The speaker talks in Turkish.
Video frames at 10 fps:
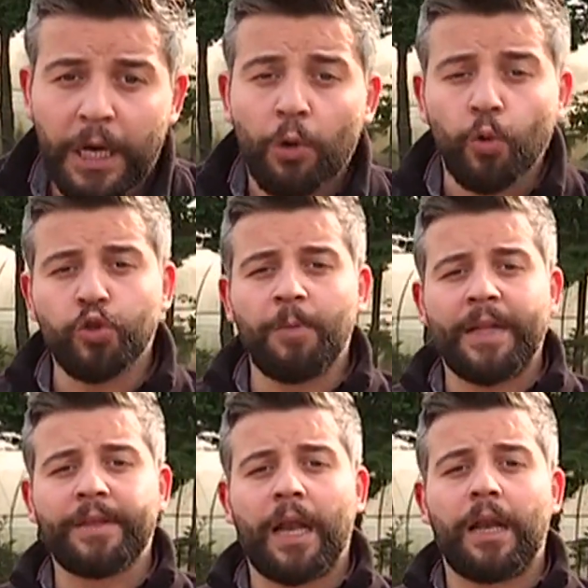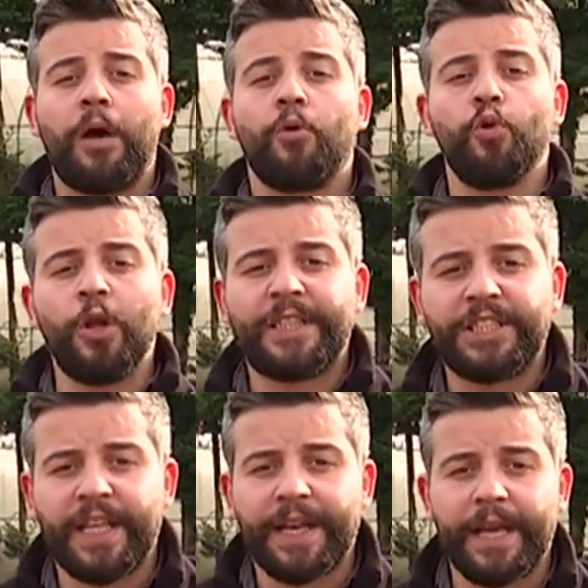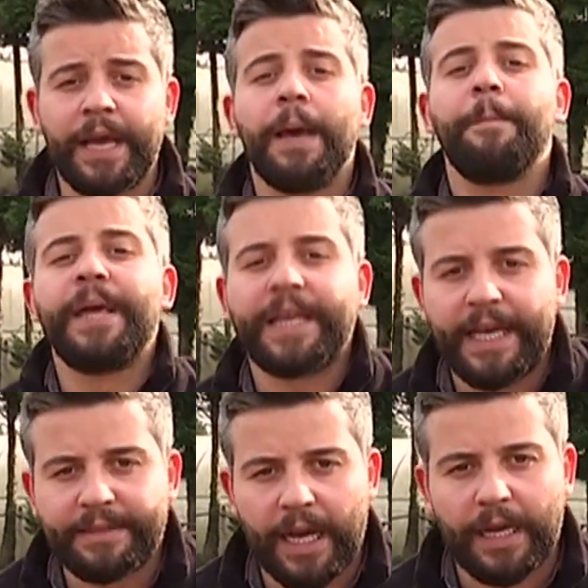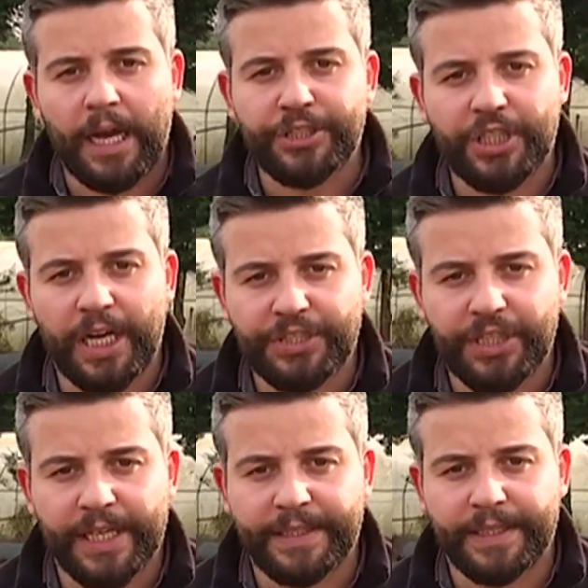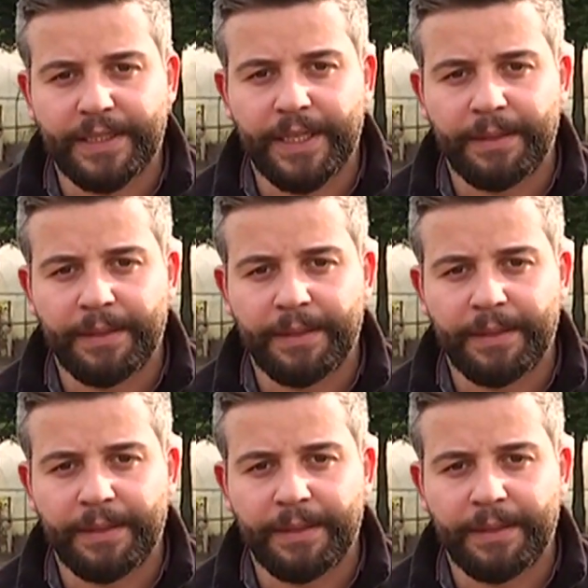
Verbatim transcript: uzmanlarla üreticileri bir kez daha karşı karşıya getirdi.